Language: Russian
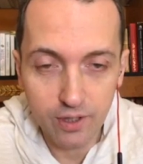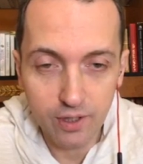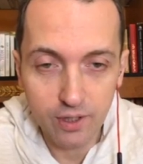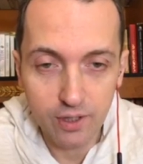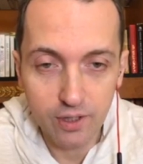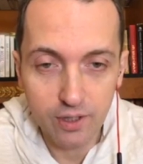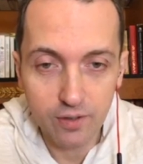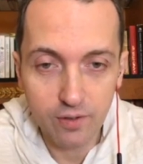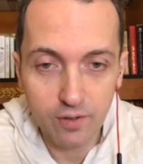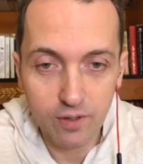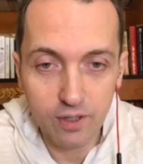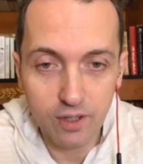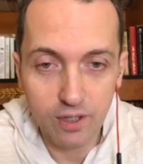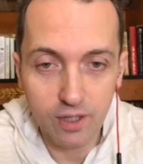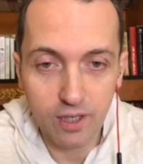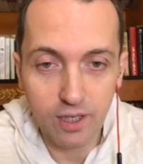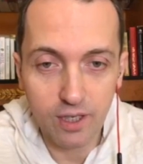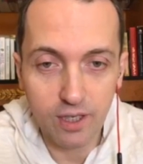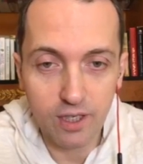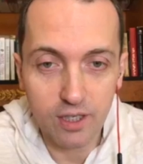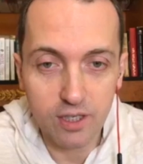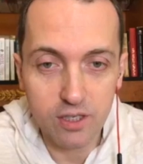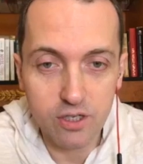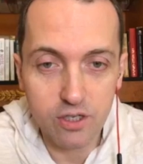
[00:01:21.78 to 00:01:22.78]
Видите,
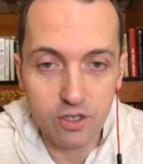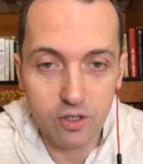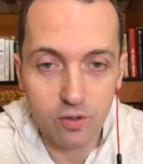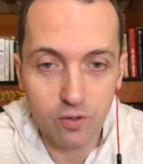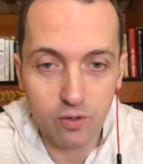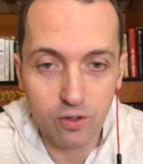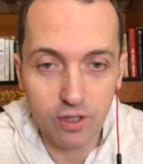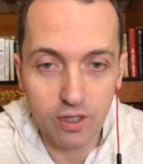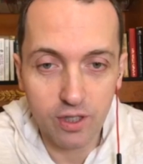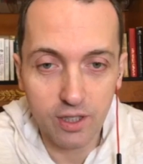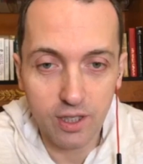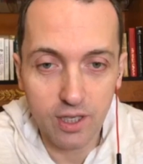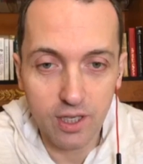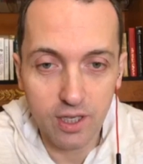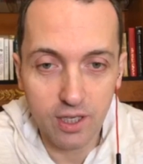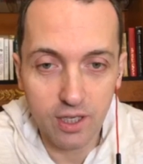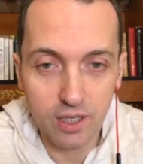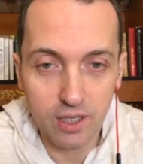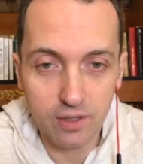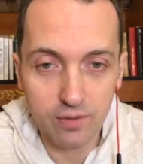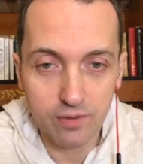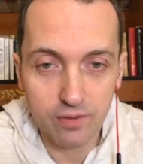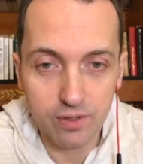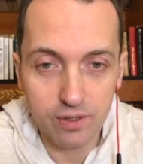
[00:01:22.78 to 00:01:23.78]
какая широкая
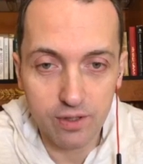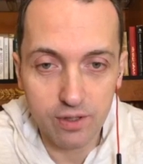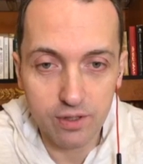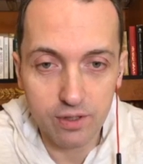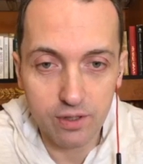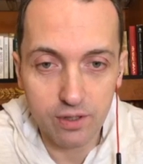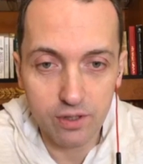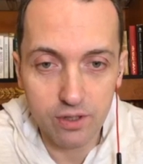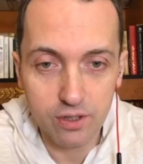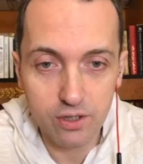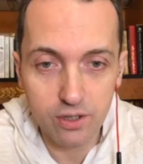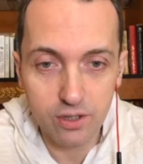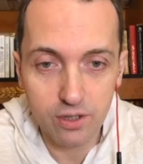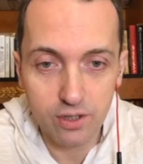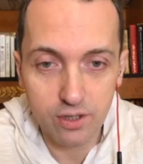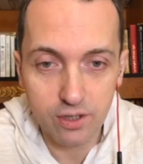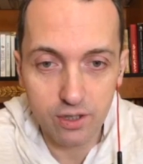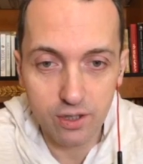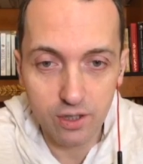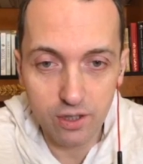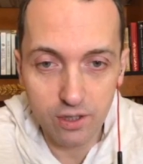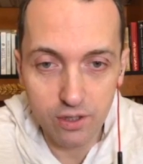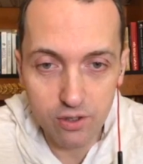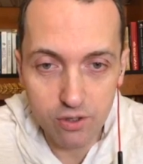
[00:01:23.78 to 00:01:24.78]
география, слышно
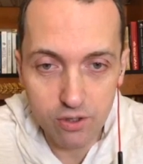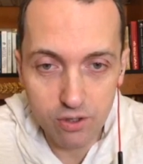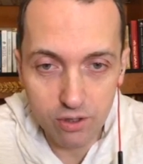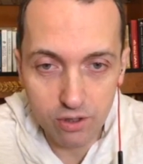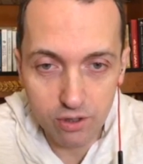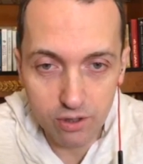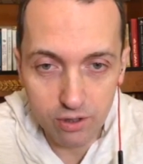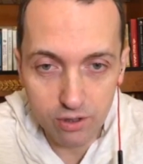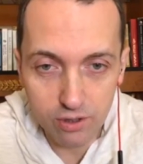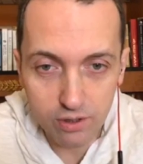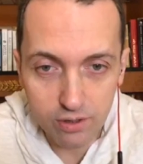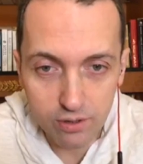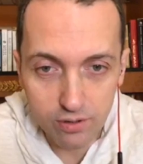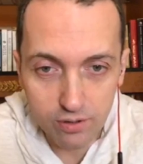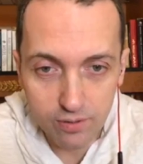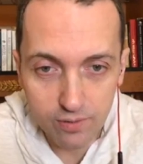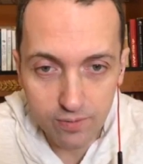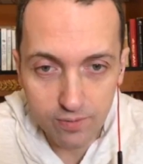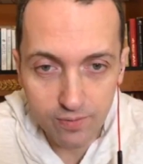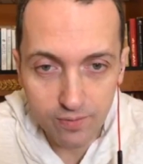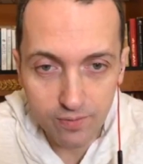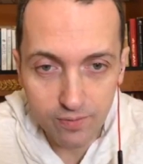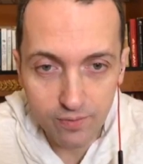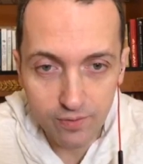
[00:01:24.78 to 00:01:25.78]
отлично.
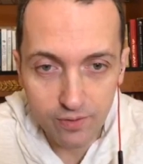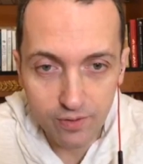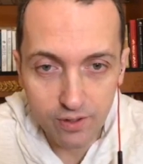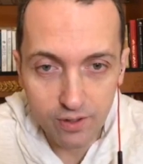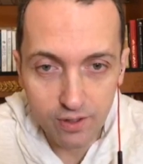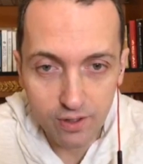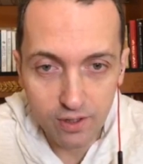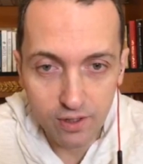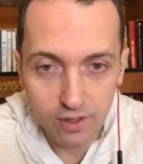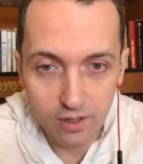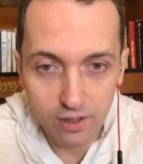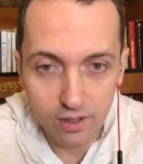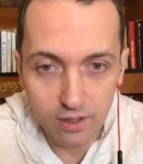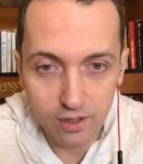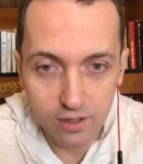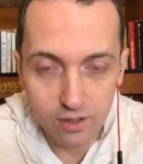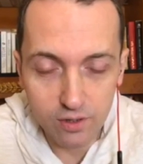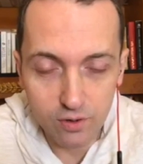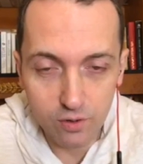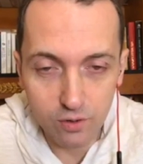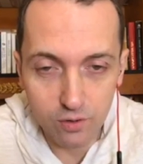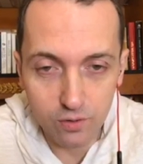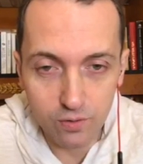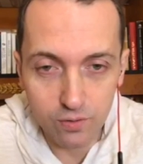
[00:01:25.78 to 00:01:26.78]

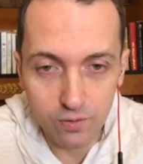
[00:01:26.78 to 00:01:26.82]
Ростов.